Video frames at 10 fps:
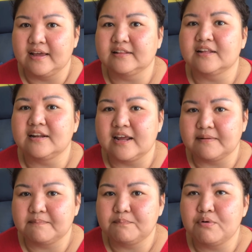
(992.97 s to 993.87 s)
อินเทอร์เน็ต
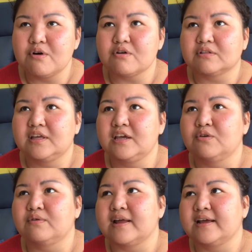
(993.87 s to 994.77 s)
พวกที่อ
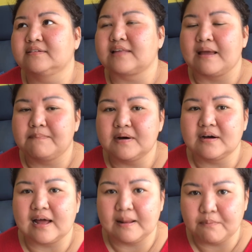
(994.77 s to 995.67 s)
ยู่ในไซเบอ
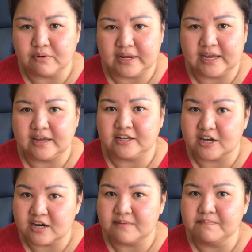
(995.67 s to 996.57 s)
ร์อะไรพวกนี้เย
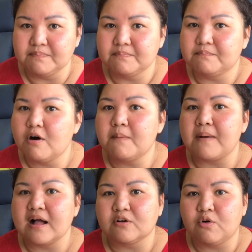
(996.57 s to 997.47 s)
อะเพราะ
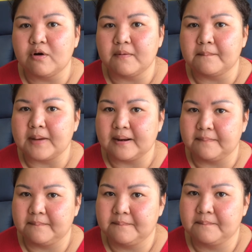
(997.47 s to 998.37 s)
บางคนมัน
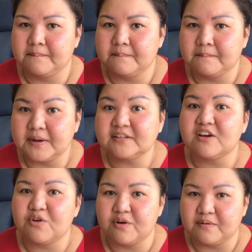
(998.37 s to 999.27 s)
ไม่ใช่
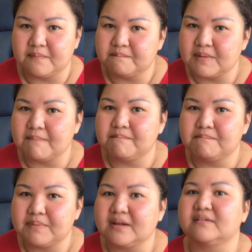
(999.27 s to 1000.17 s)
คนมัน
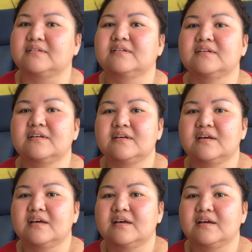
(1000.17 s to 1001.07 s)
เป็น
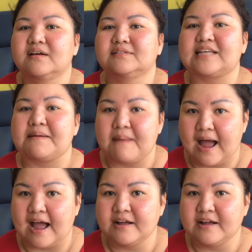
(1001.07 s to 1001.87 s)
ใจหมา